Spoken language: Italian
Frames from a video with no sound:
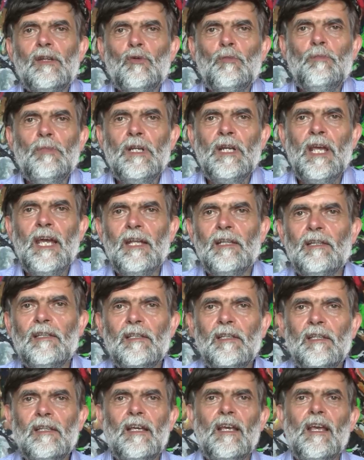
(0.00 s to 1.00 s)

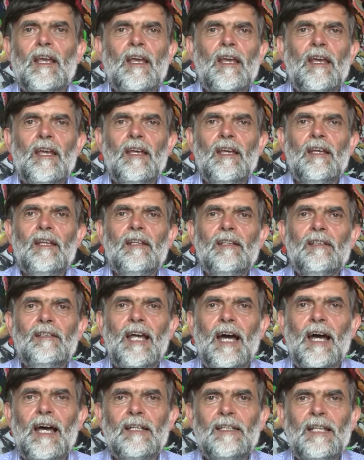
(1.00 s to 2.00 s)
rubinetti eh,
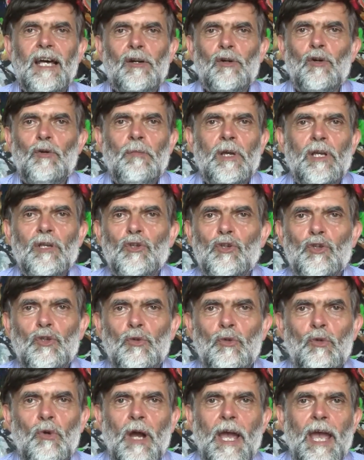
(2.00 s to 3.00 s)
da, da Roma in
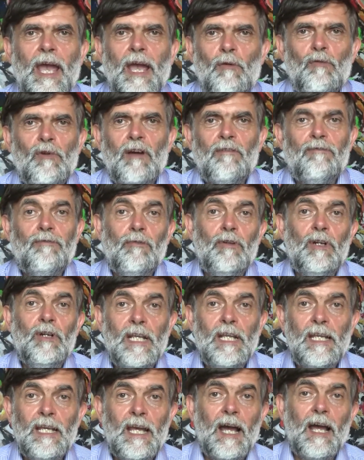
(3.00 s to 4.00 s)
giù è una
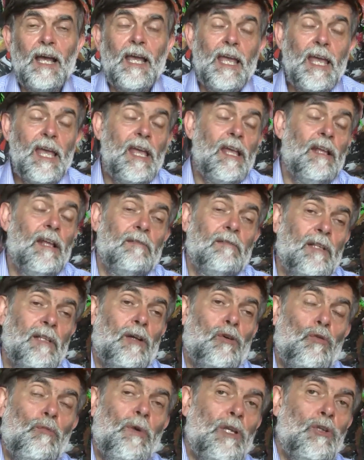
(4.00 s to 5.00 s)
follia e da
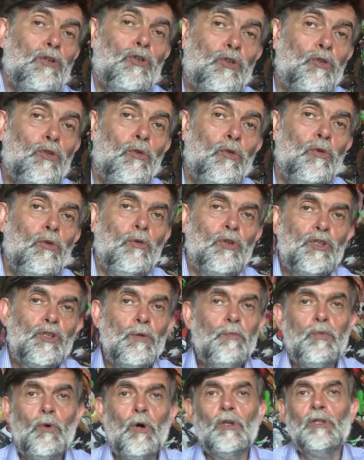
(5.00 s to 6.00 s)
Roma in su
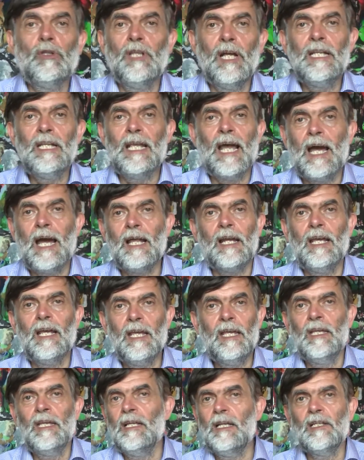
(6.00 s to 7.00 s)
si può tagliare
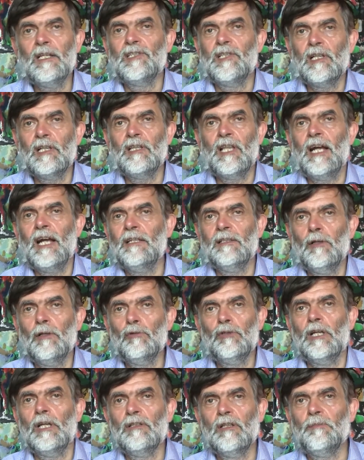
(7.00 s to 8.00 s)
il
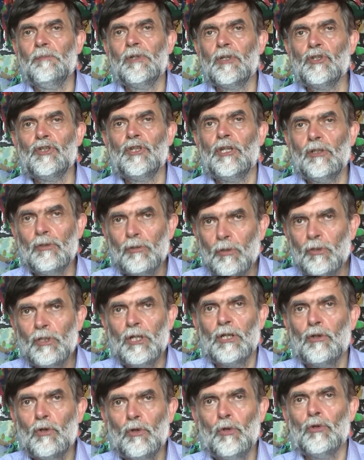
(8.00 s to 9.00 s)
70-80%
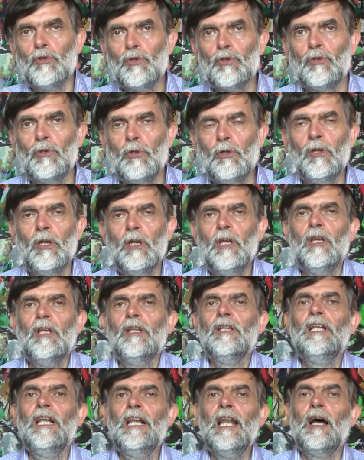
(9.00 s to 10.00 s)
del costo
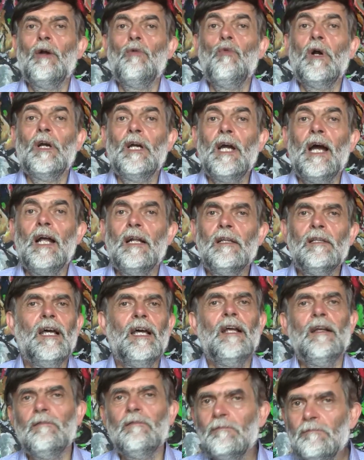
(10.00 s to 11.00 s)
dell'acqua
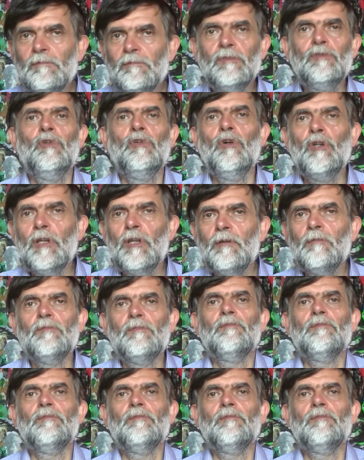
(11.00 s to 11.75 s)
calda. Noi